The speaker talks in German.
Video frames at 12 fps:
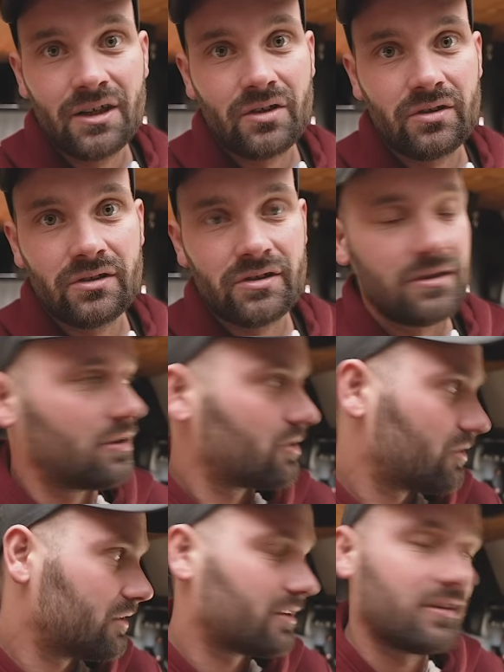und
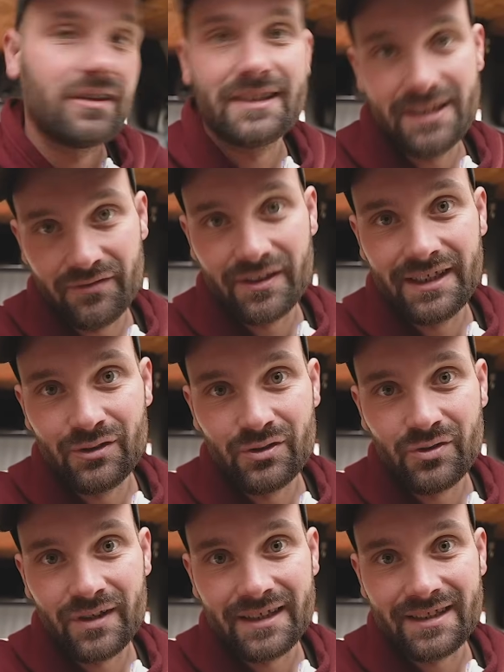könnte tiefer in die Kultur